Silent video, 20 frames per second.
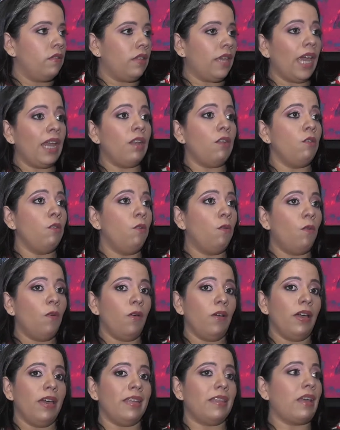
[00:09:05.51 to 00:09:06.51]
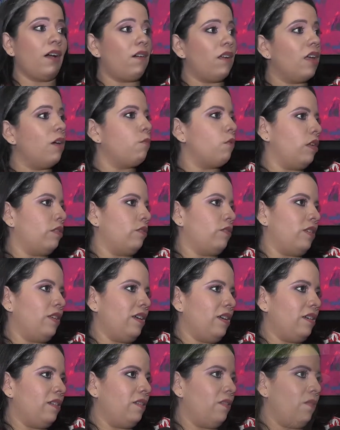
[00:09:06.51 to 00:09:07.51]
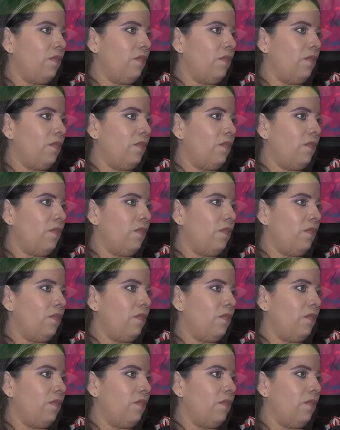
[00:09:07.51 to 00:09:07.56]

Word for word: que no está avalada por la sociedad.